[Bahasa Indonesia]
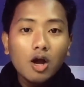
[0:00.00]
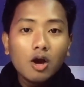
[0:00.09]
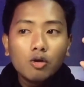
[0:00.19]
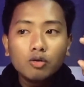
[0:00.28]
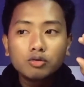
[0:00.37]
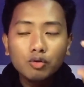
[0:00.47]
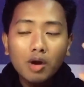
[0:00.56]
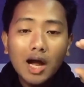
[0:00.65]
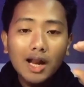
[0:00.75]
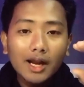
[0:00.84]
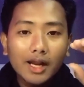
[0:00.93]
untuk
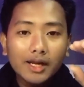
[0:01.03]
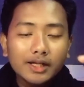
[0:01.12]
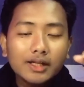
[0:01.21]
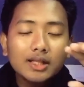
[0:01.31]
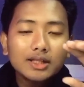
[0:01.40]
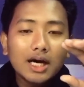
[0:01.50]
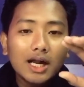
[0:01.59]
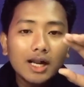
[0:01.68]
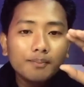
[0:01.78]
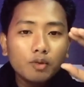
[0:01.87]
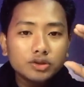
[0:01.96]
kalian edit dan
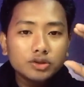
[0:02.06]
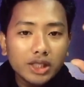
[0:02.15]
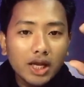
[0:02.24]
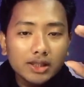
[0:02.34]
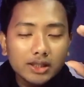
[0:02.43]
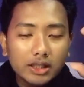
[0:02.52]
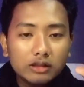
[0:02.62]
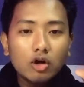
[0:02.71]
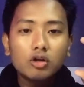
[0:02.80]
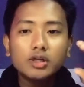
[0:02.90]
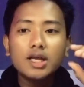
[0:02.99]
kalian posting ke
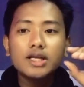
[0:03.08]
TikTok. Nah,